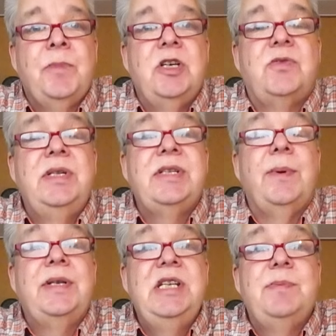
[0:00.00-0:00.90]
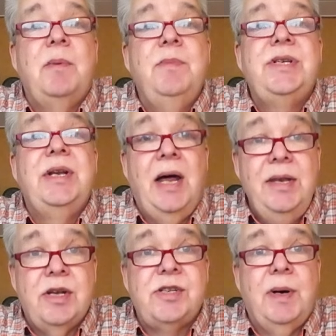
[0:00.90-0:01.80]
Ich will es aber diesmal ein bisschen
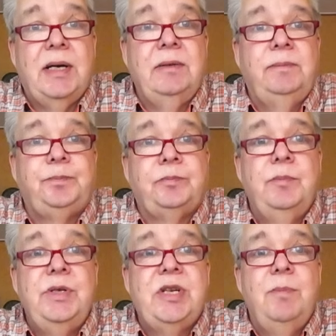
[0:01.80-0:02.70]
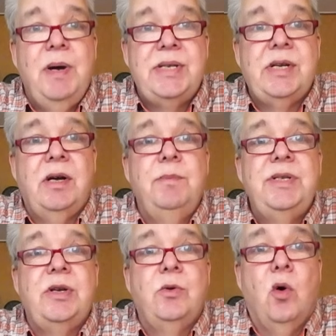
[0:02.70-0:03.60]
anders machen, ein bisschen besser, ein
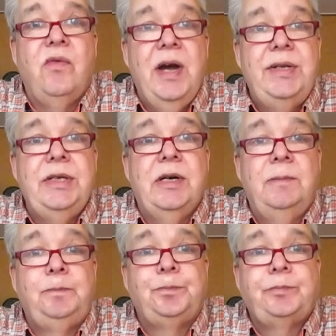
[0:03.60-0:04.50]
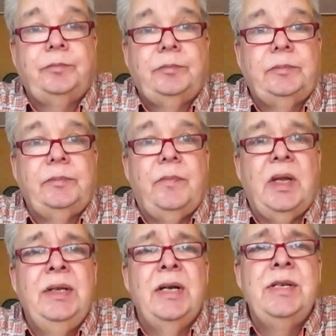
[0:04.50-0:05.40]
bisschen hochwertiger.
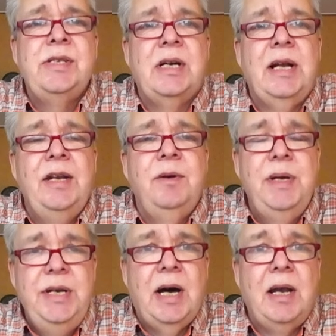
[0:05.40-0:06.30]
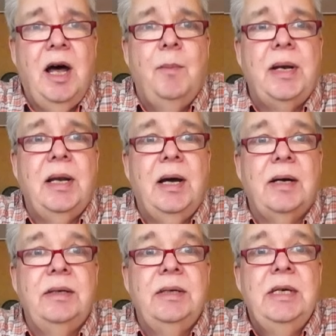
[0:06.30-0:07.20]
Da diese kleine
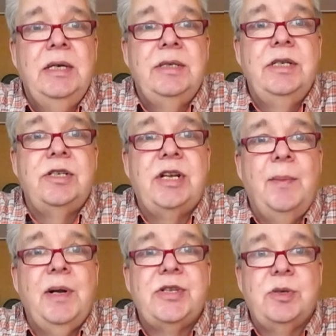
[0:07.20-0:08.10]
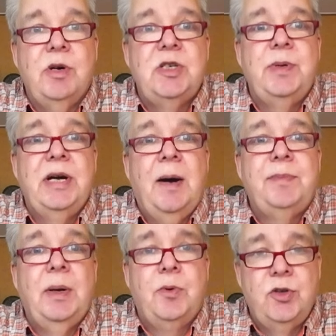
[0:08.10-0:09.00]
Mini-Alarmanlage, die ich damals zum Beispiel
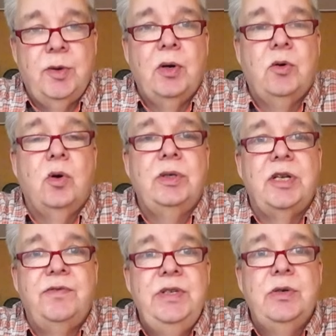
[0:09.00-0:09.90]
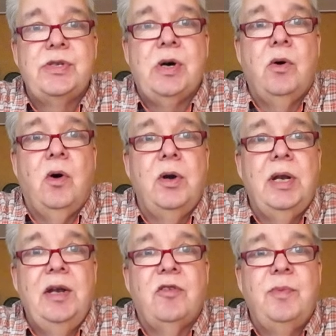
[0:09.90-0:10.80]
gehabt habe, könnt ihr aber gucken, das Video ist auch
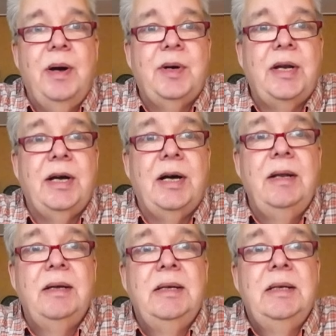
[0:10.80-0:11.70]
online auf meinem Kanal.